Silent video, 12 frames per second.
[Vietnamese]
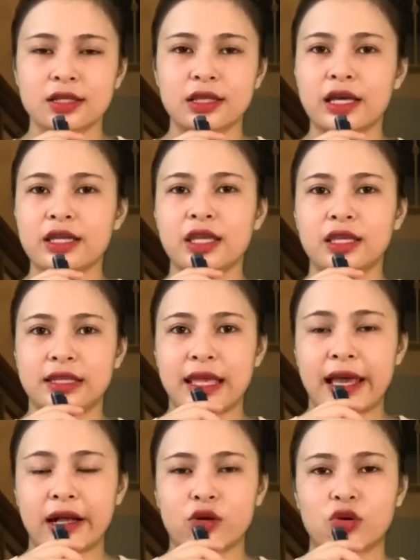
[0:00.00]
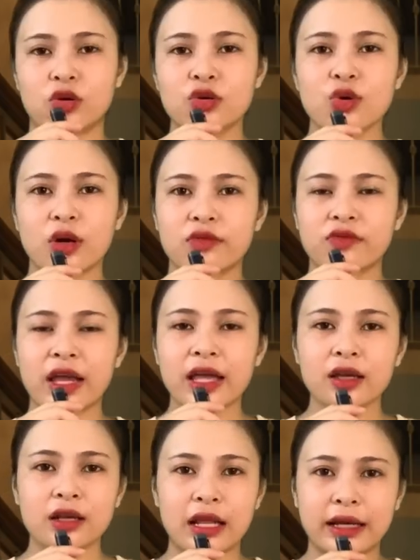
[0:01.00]
Tại vì nhà của của anh
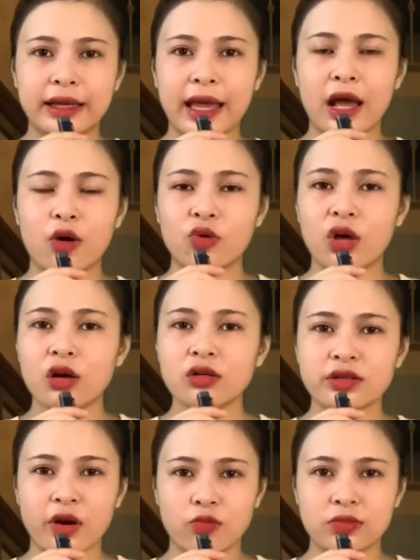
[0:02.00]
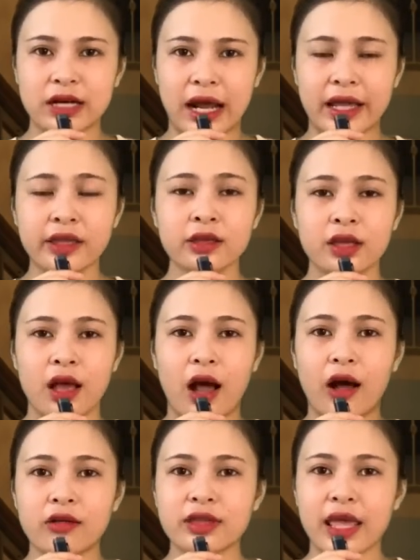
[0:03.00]
Phát là cao lớn rộng rãi,
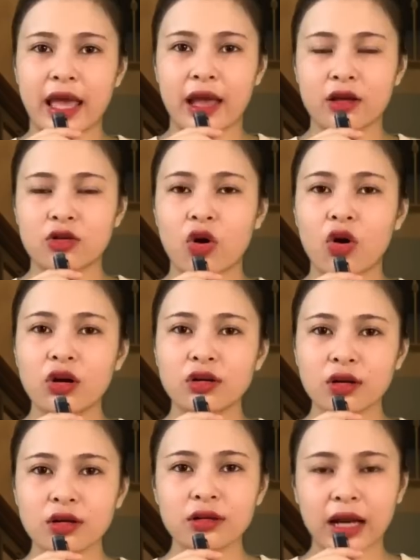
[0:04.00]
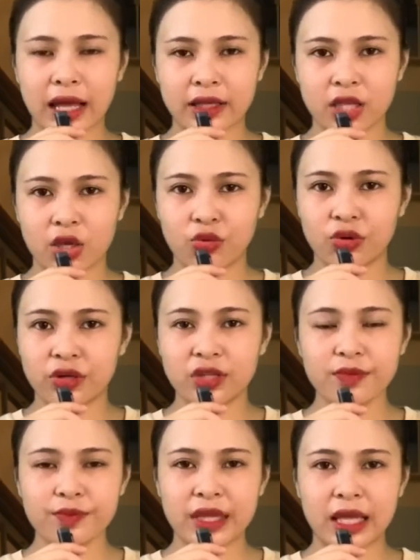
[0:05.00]
ở nhà có rất là nhiều người
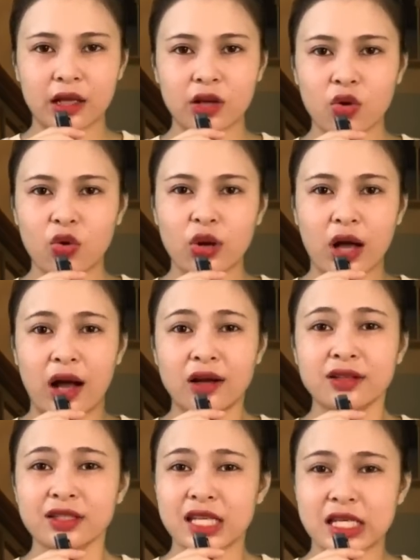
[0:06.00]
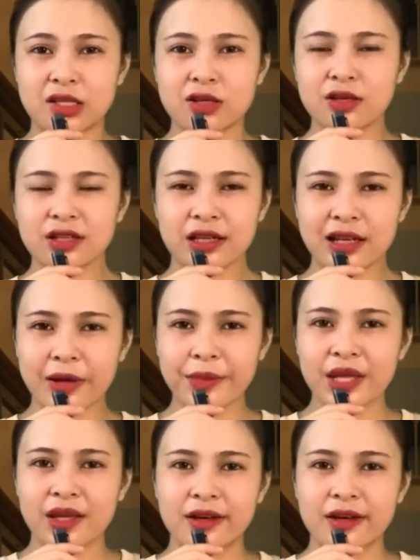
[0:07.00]
giúp việc luôn, ở đó thì sướng dữ lắm,